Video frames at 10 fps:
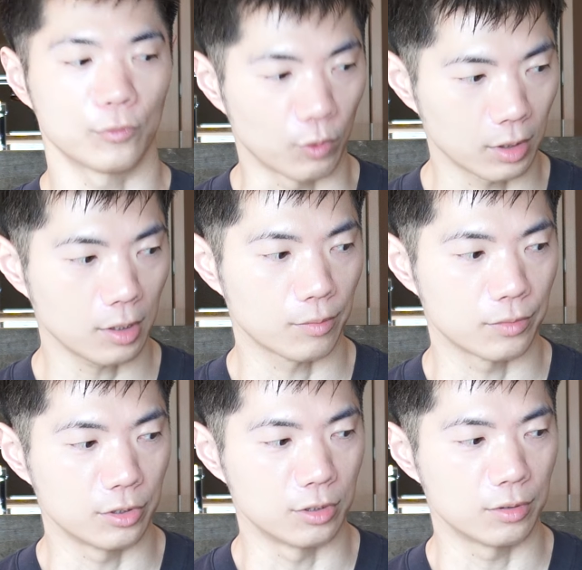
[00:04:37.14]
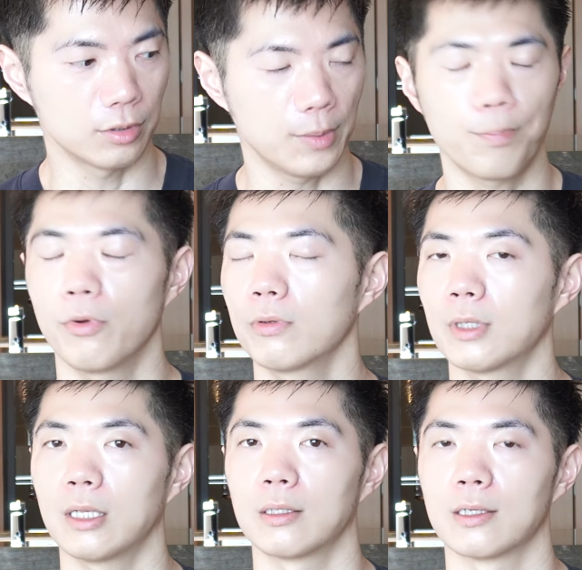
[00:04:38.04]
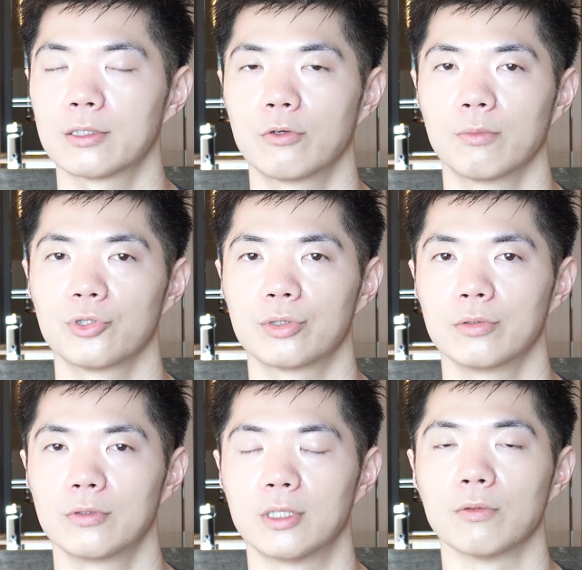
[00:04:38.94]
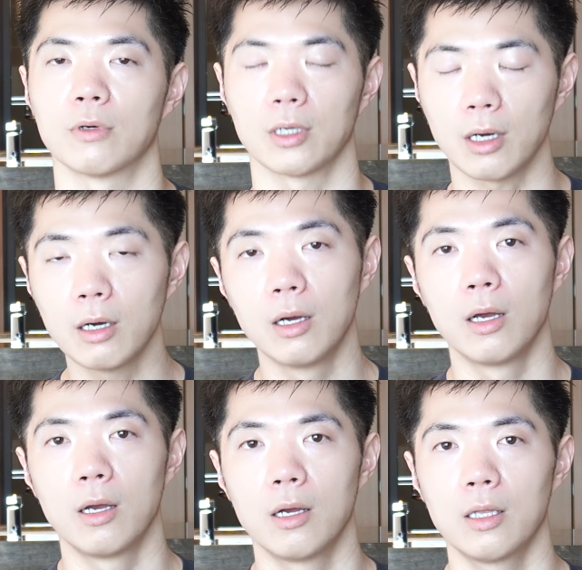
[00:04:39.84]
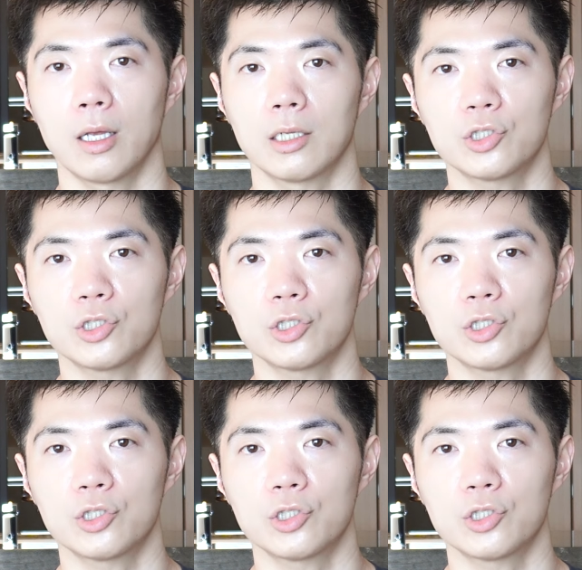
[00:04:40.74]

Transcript: どれか11本ぐらい男性ホルモン打ってるのかな。